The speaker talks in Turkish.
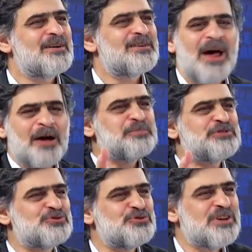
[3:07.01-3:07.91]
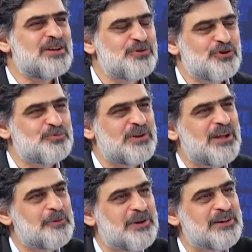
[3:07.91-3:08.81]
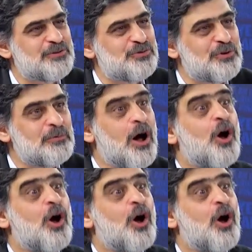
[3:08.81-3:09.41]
Ne yapmış Suriyeli göçmenler peki diyorum.